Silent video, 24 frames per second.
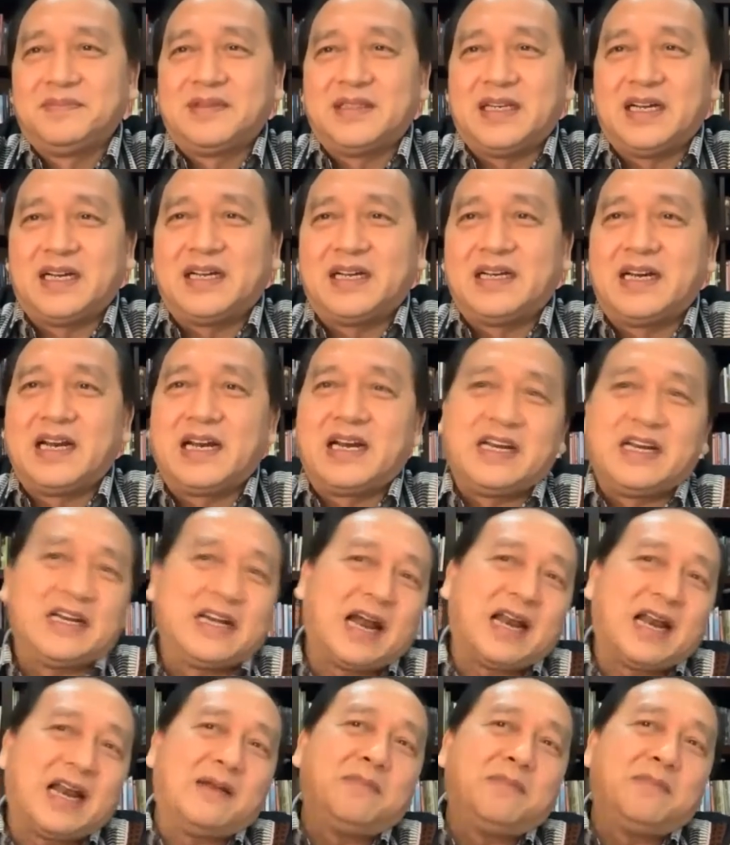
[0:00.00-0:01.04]
Ya, dari
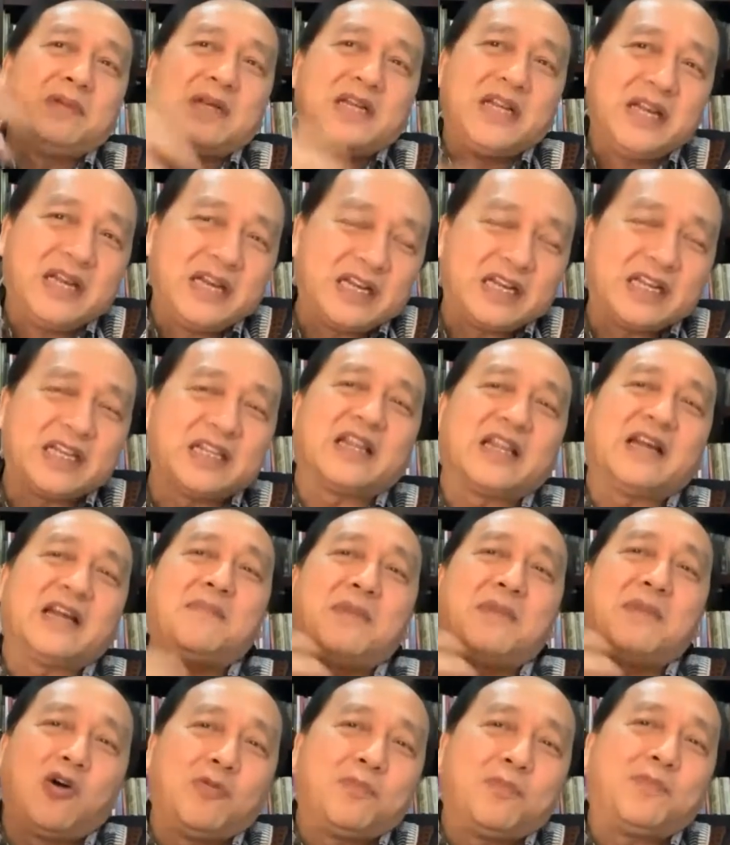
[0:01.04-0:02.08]
dalam diri kita
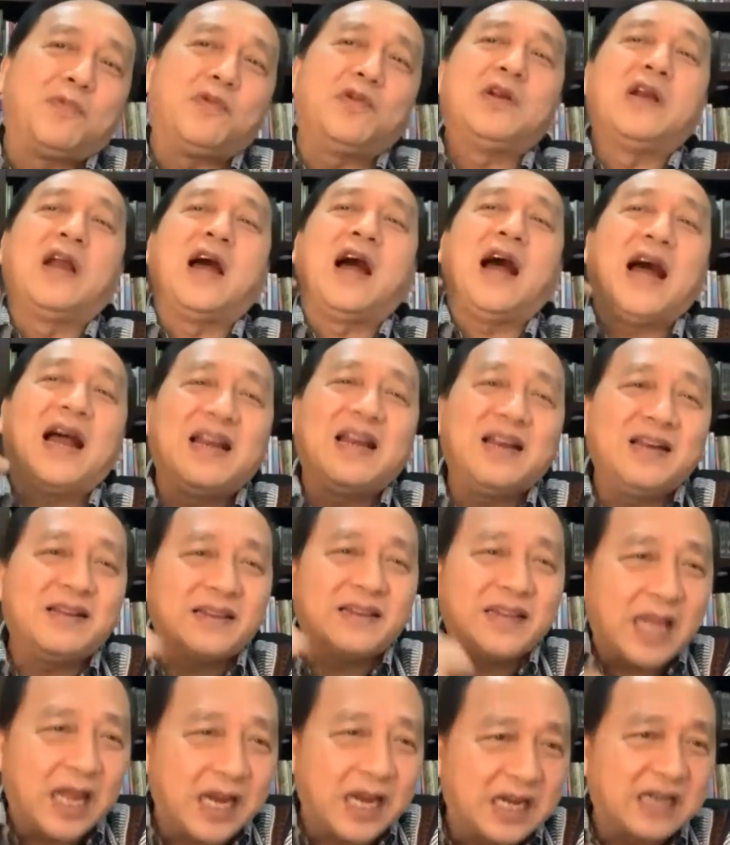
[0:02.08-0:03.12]
maupun
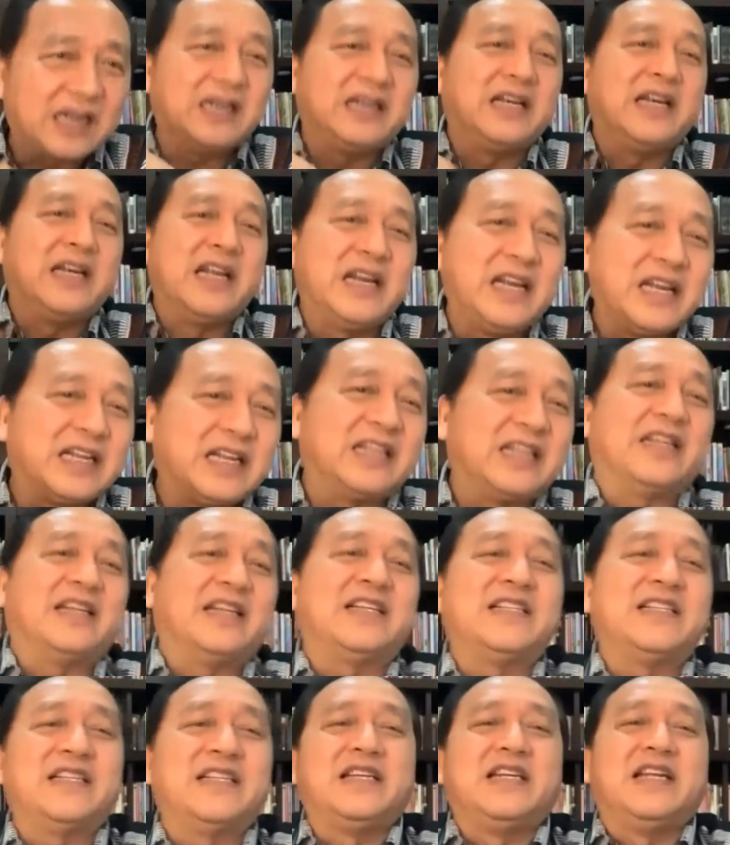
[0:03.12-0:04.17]
antar diri kita
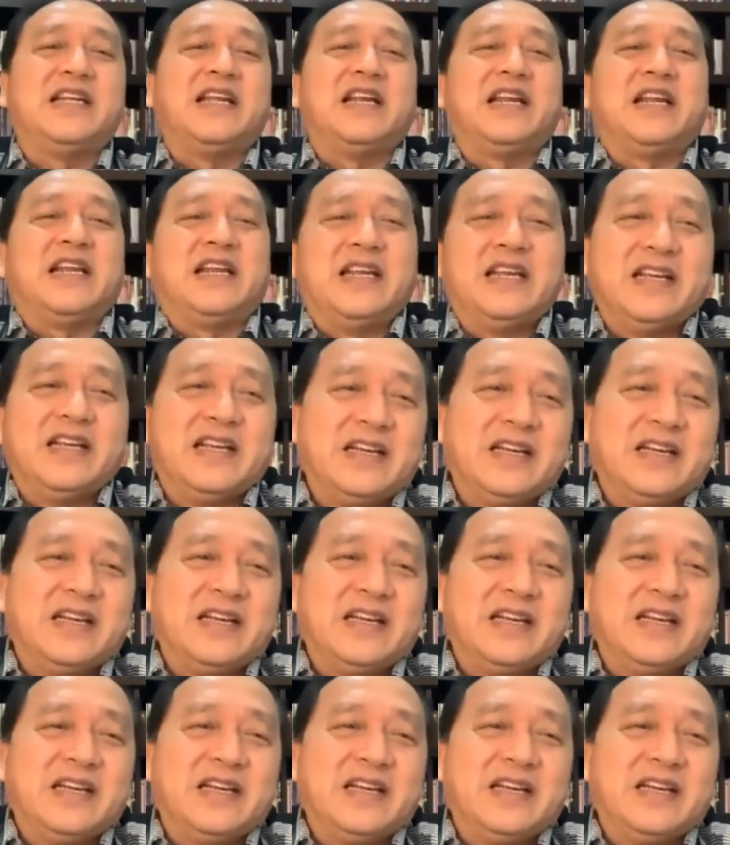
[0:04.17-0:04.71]
sendiri.